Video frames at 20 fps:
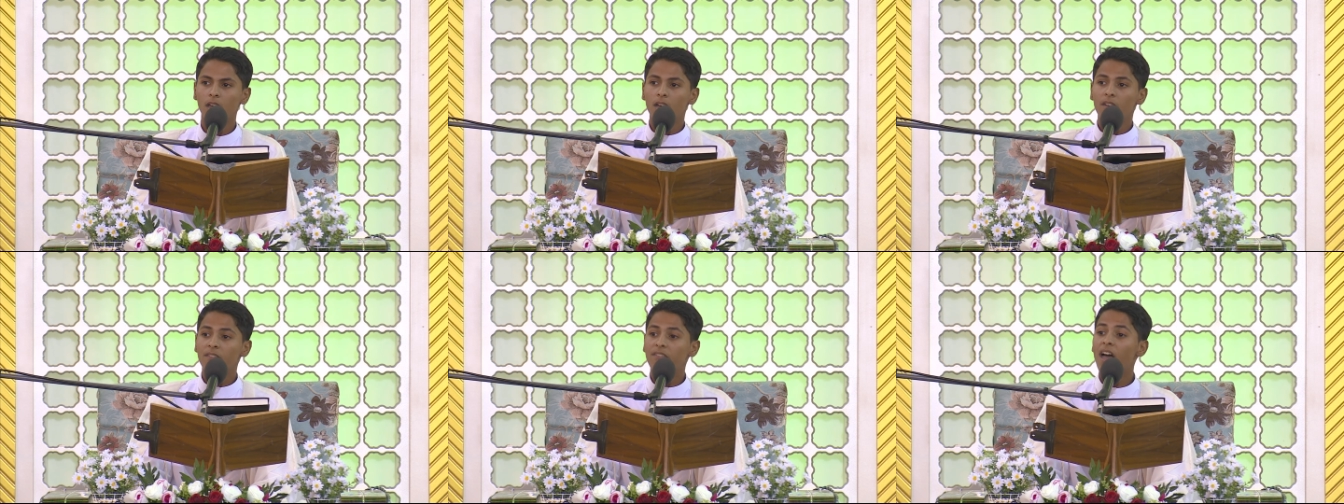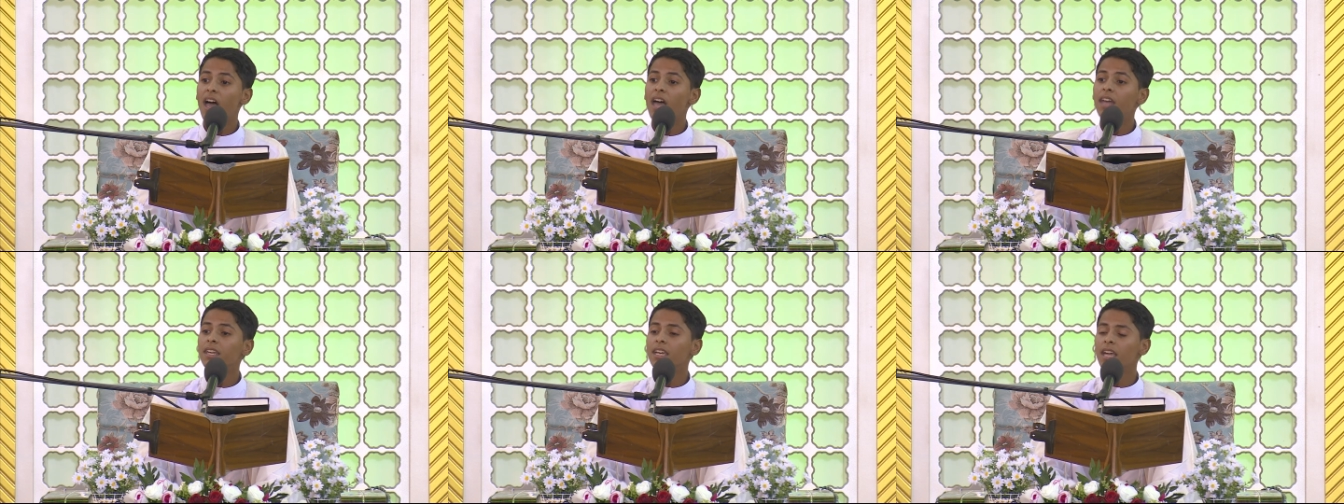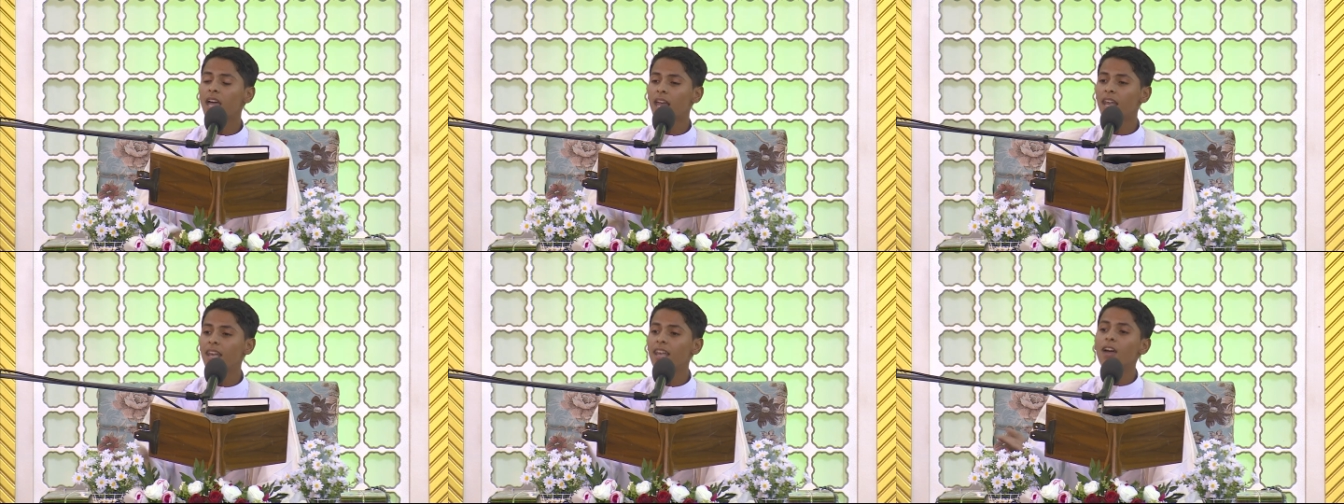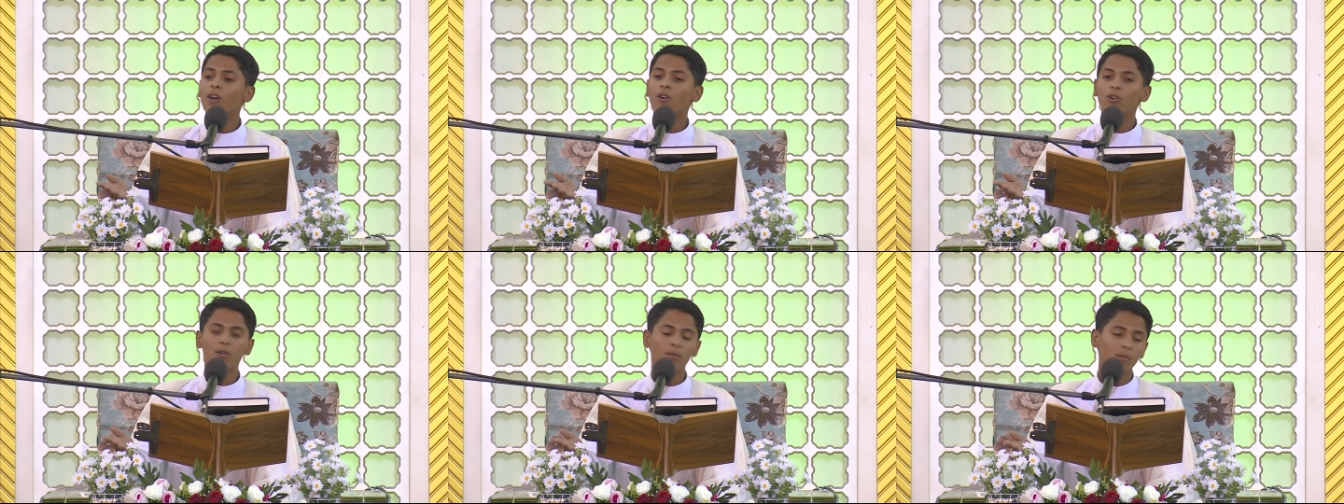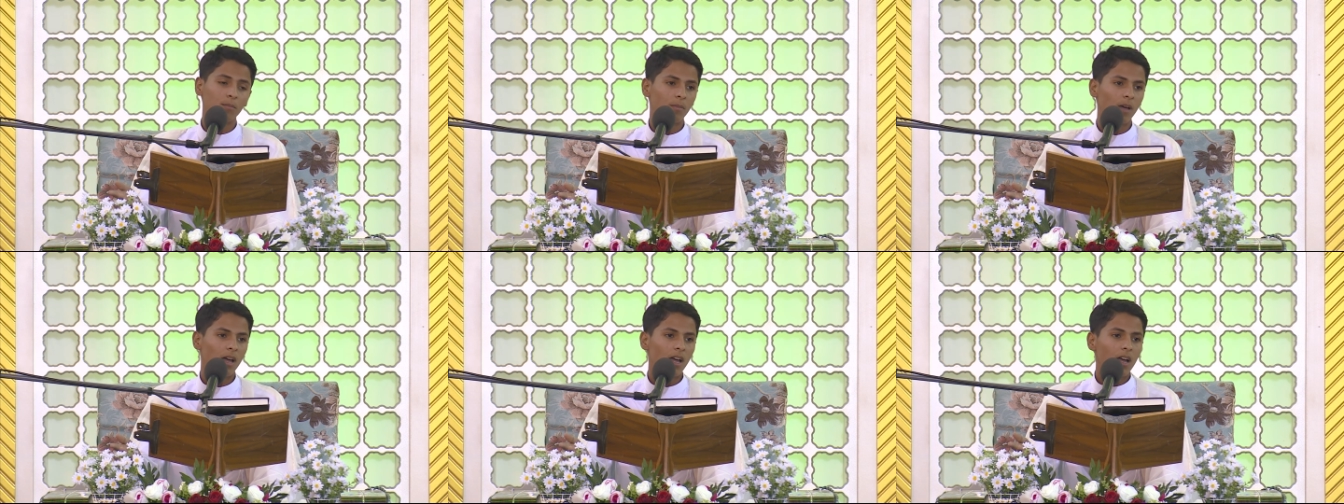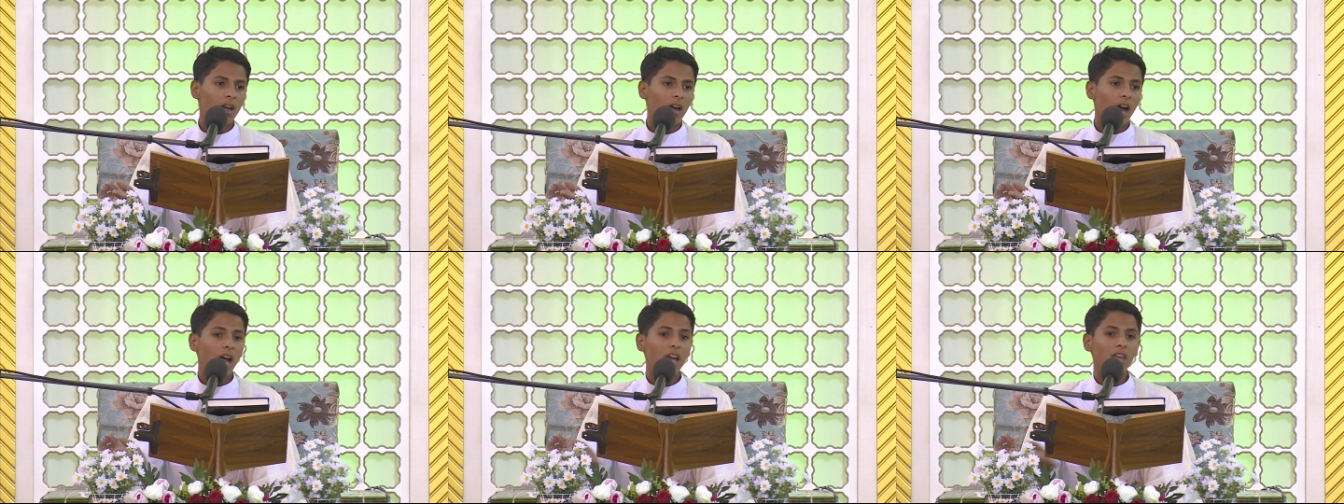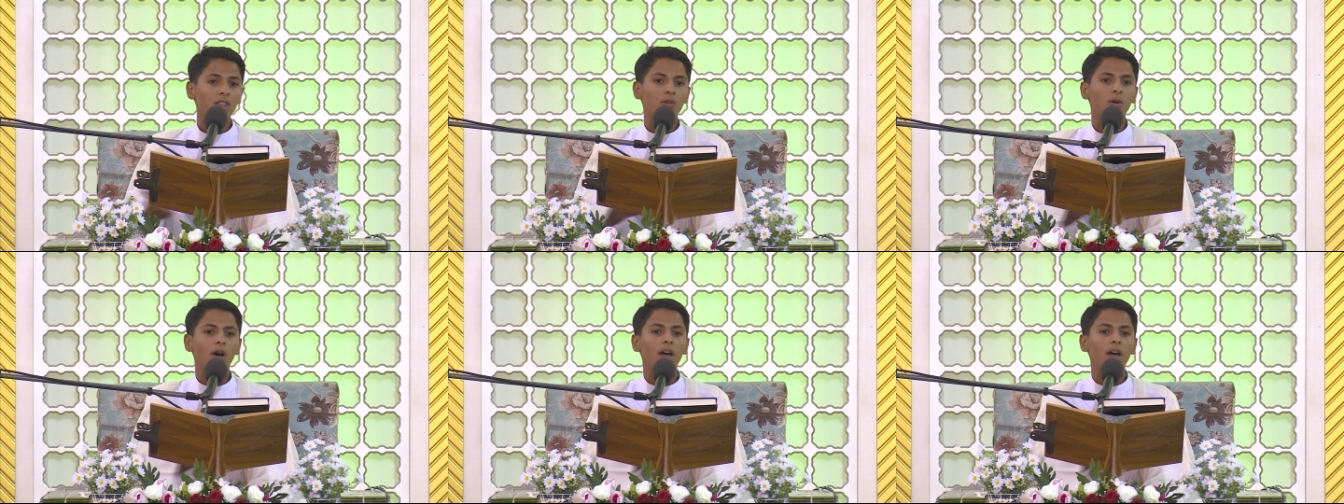فهنيئا لكم حيث